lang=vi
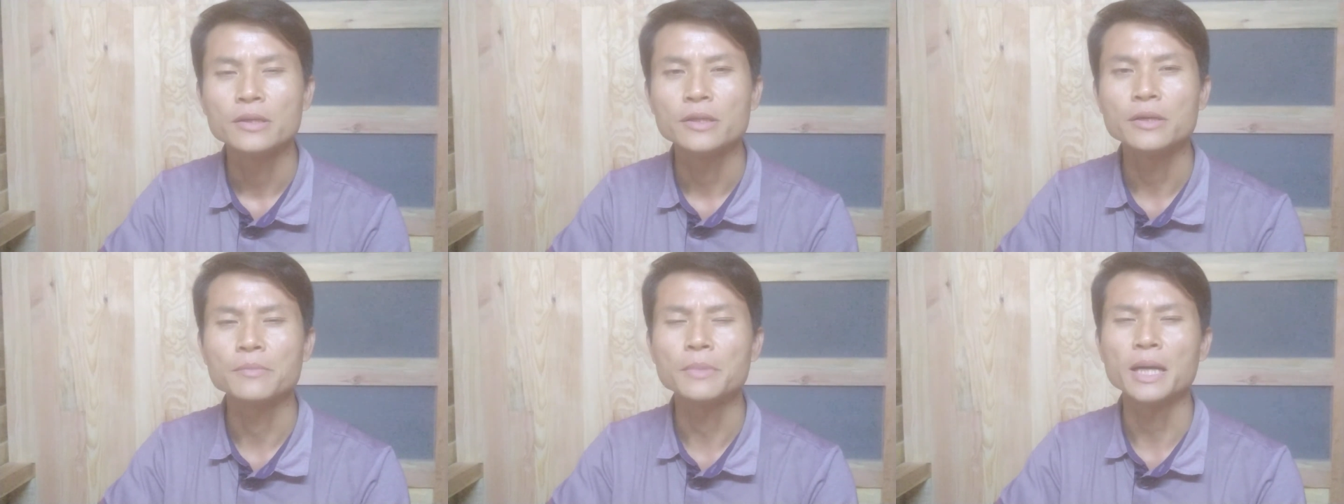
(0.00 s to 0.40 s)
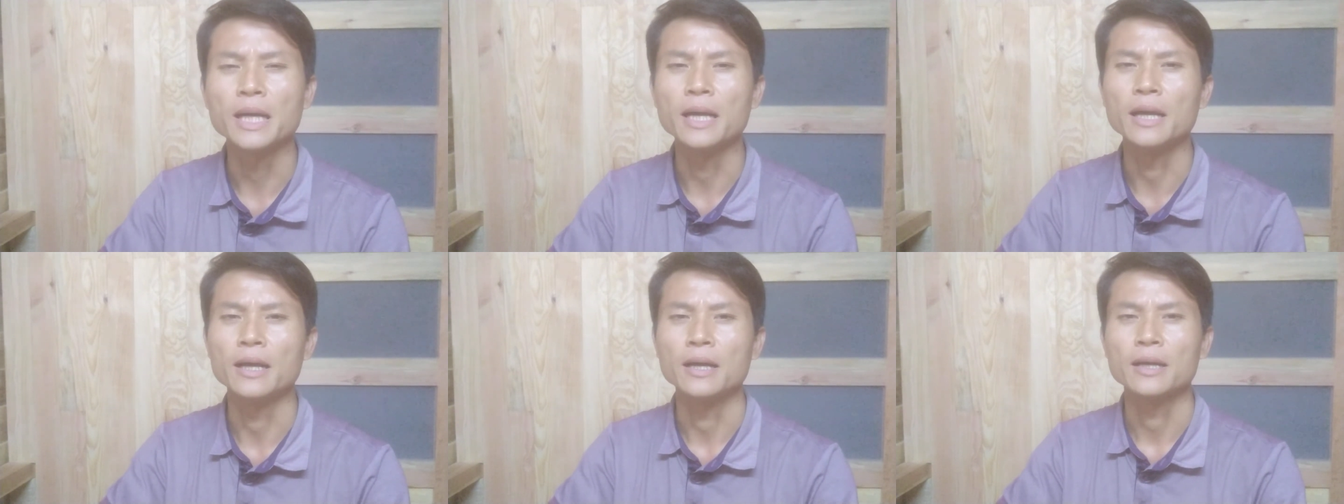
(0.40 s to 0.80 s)
Nhưng
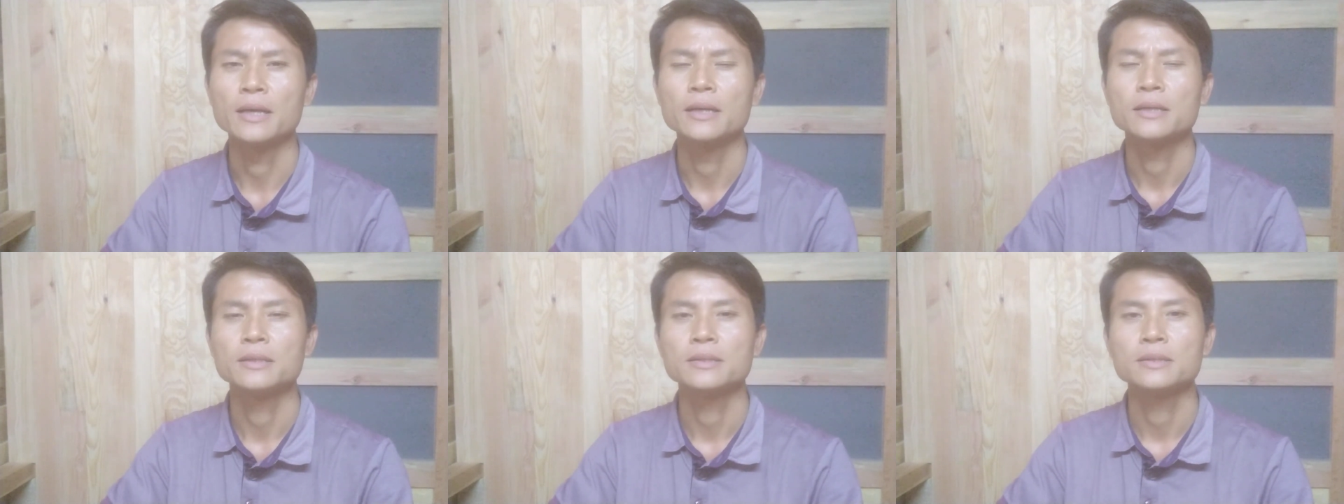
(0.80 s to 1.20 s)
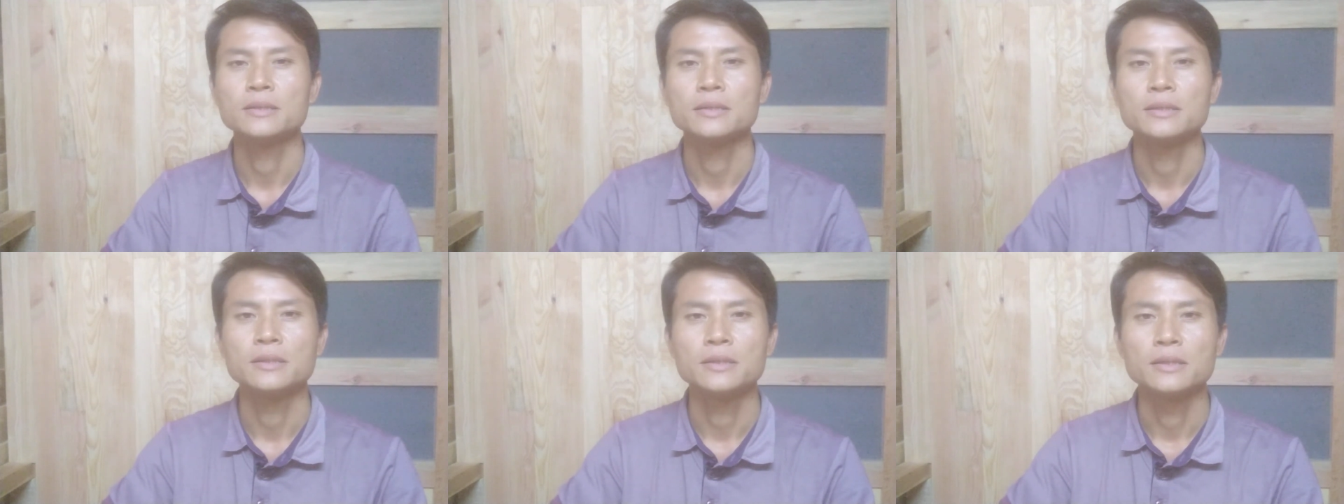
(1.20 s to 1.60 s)
mà
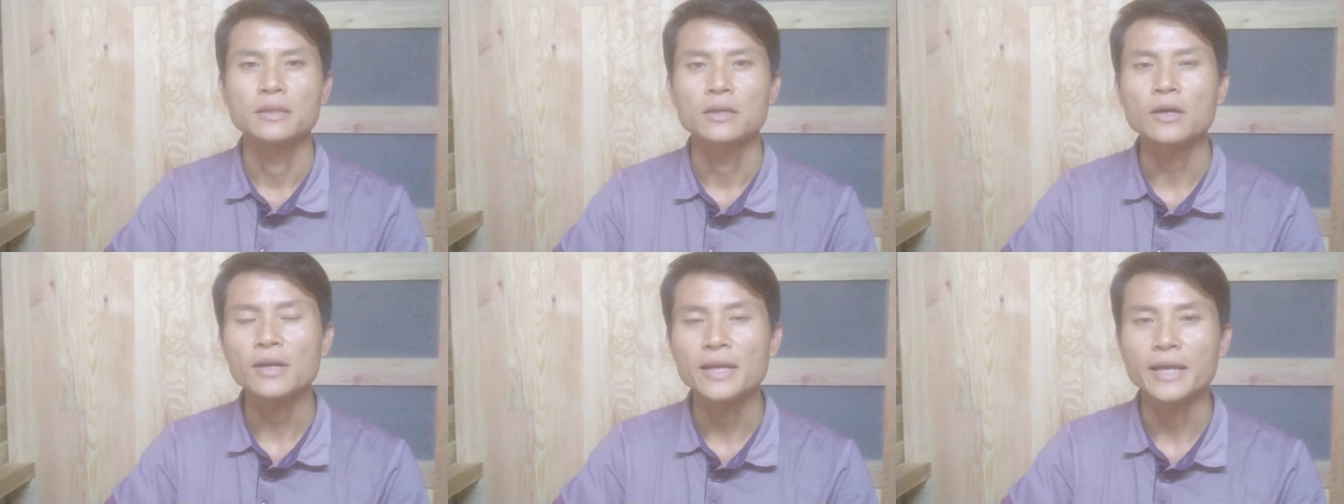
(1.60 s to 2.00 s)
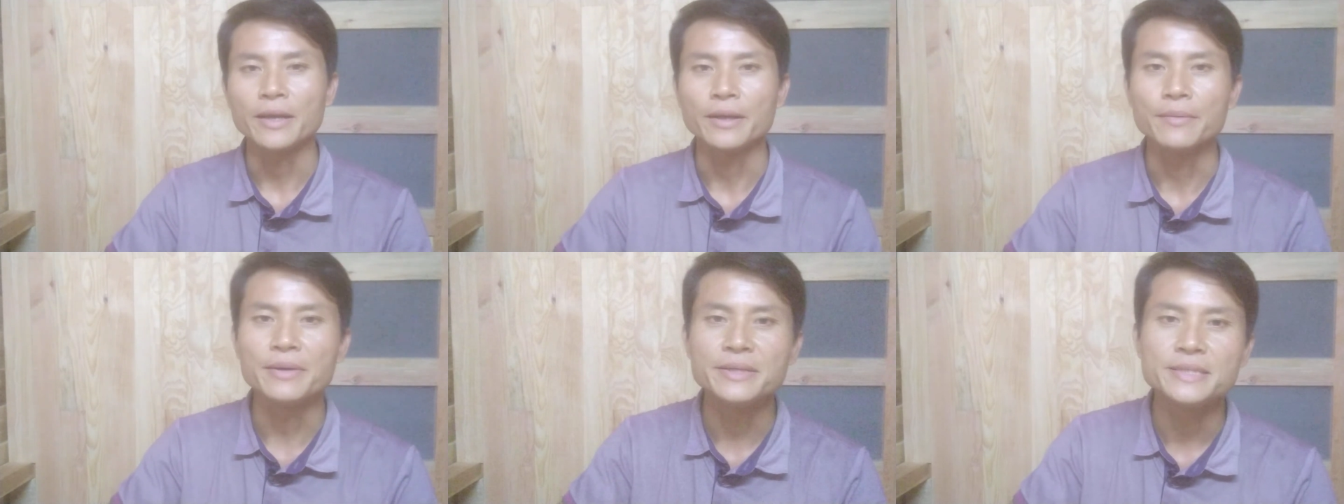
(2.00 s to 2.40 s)
có
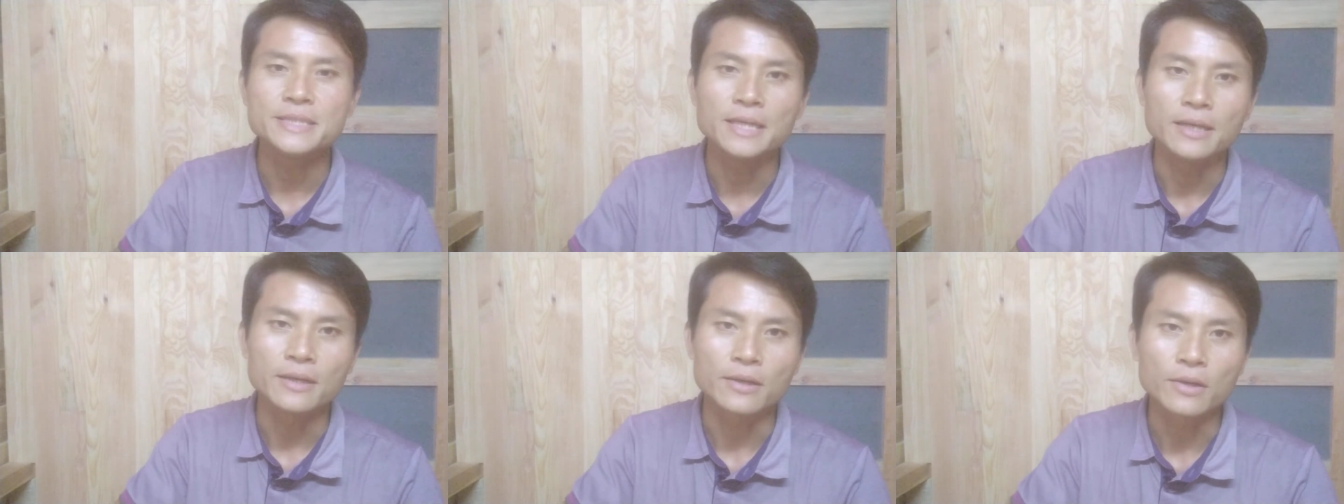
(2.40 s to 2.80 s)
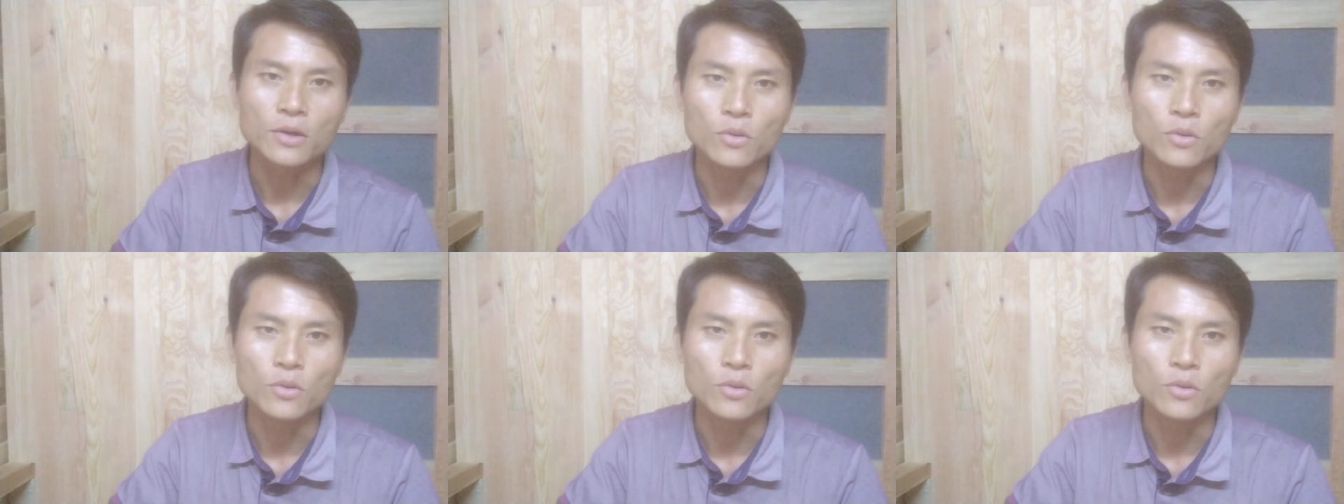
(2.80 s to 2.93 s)
lẽ bây giờ